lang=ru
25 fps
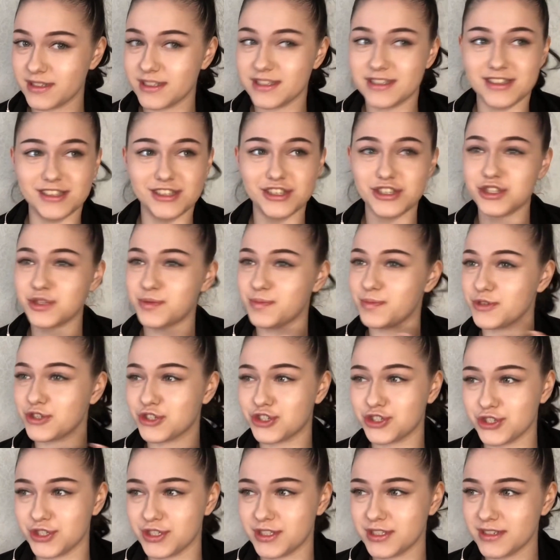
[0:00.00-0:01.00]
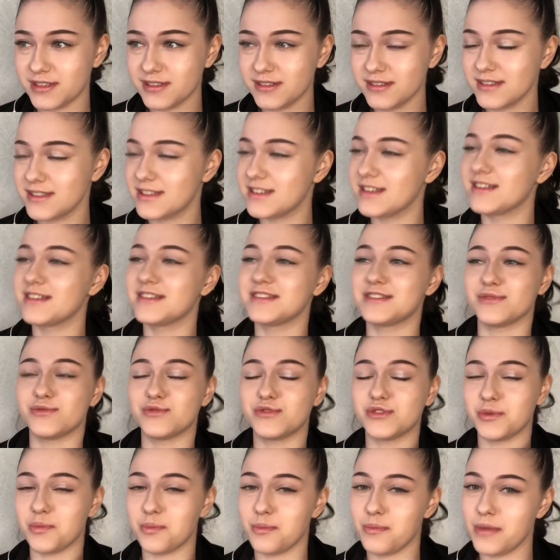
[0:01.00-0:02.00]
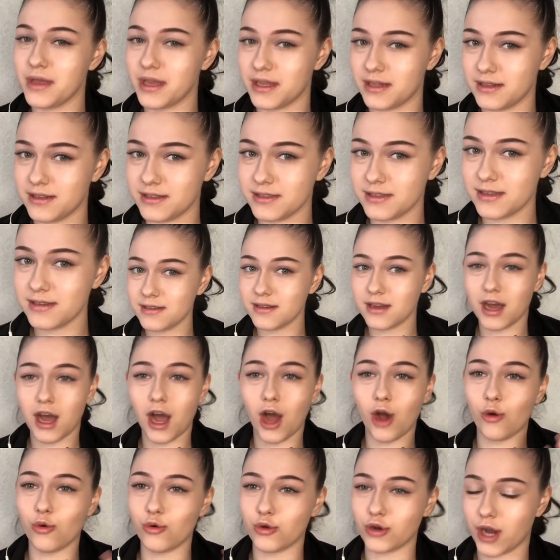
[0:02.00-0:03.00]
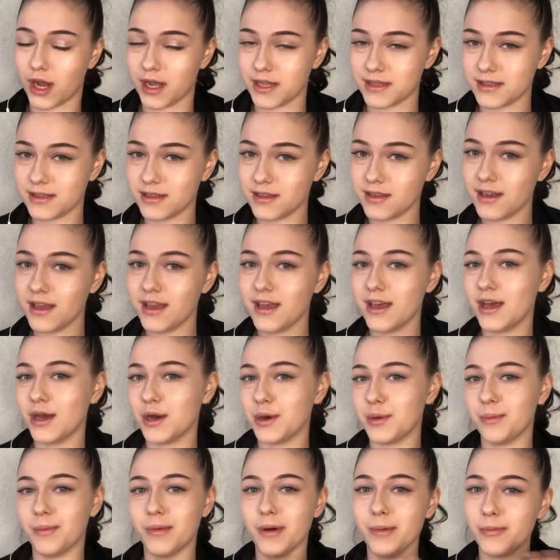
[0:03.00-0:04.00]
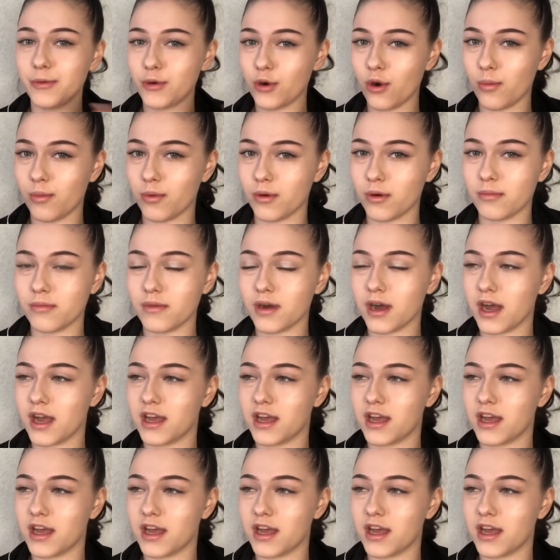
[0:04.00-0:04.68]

не спешите, делайте все медленно, аккуратно, мы пробуем.